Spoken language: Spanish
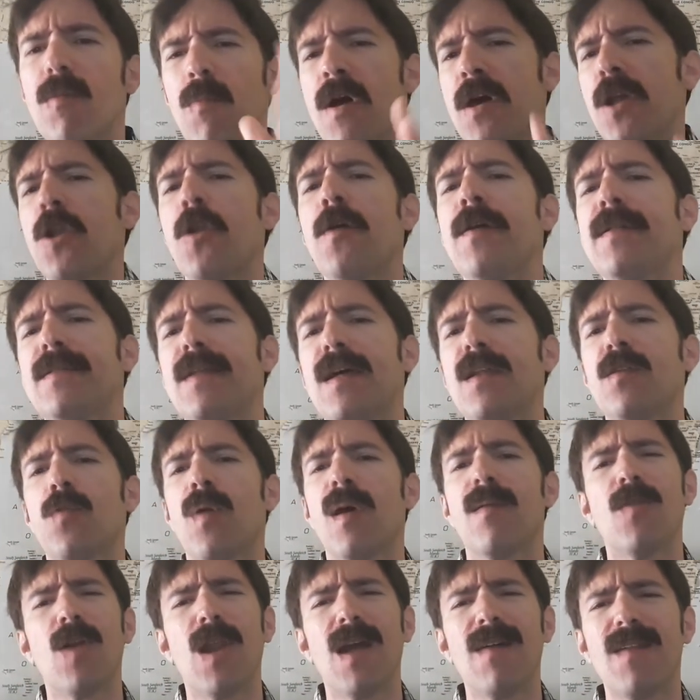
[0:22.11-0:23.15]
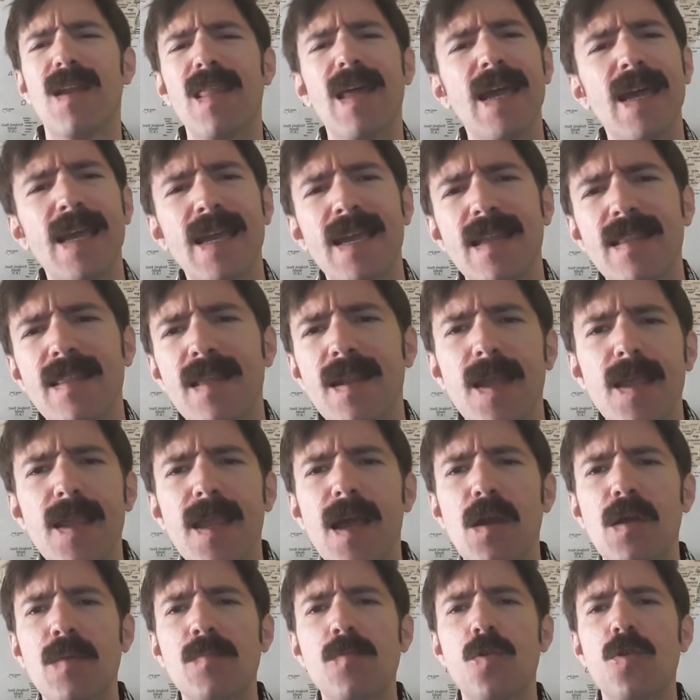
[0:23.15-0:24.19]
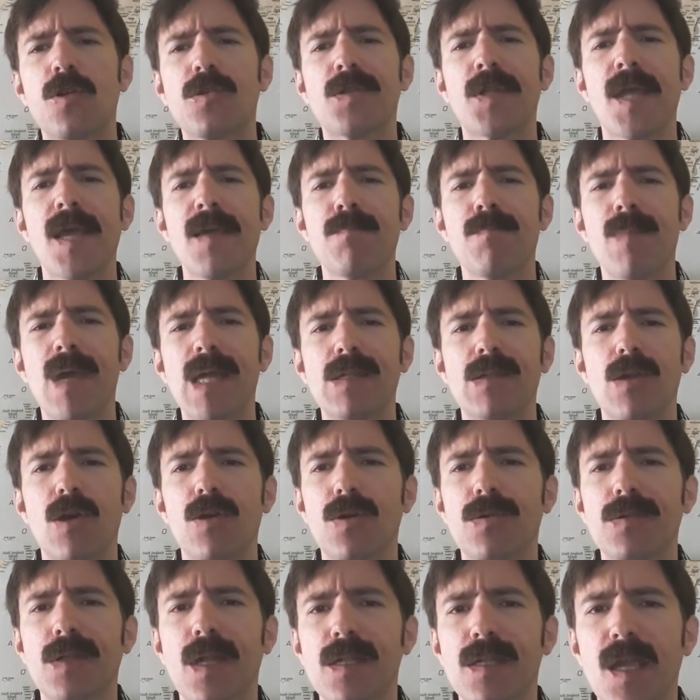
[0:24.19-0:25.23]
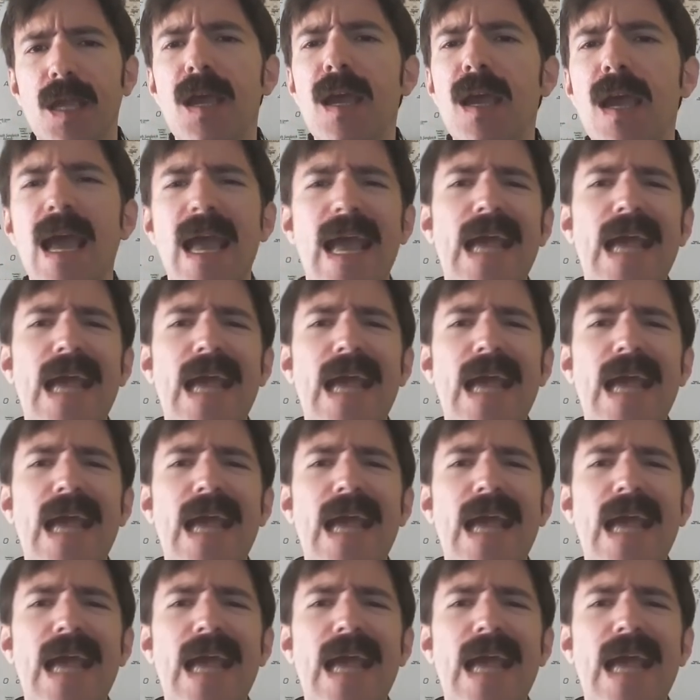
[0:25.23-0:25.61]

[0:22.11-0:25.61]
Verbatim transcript: Bueno, no es tan nuevo, la verdad es que tiene ya como unos 6 meses o cosas así.